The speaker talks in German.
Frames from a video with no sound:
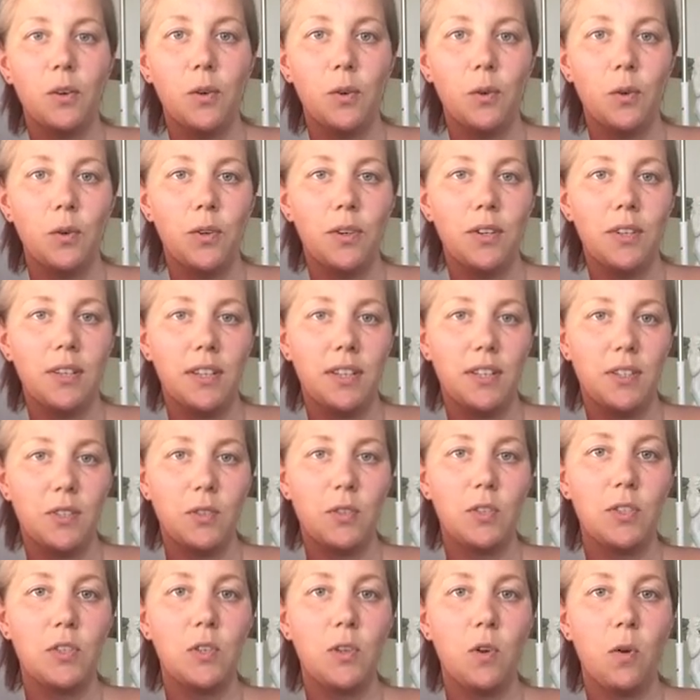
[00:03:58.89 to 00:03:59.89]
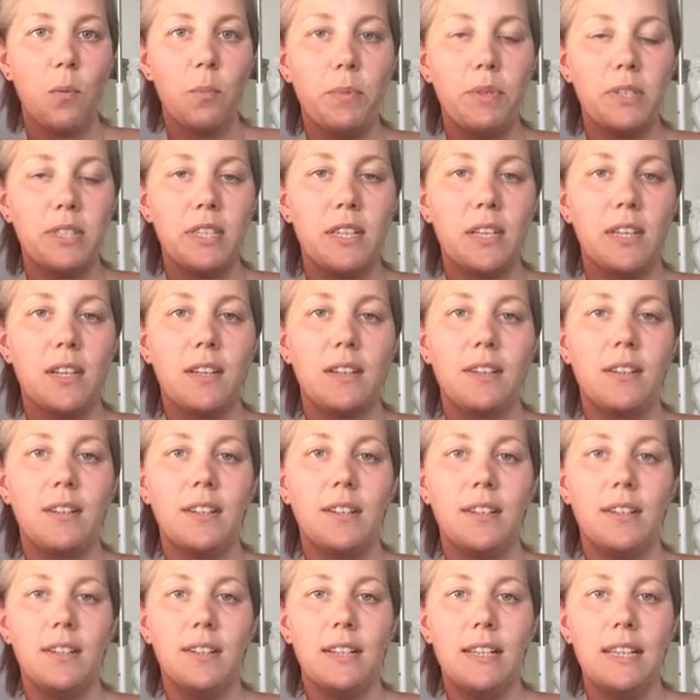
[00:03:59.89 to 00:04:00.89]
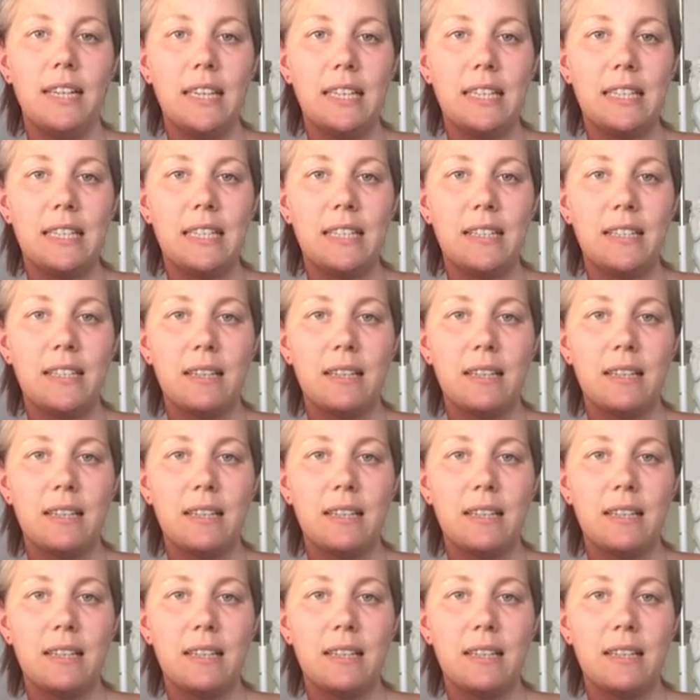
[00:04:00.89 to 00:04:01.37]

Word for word: und ansonsten ein bisschen äh, lesen.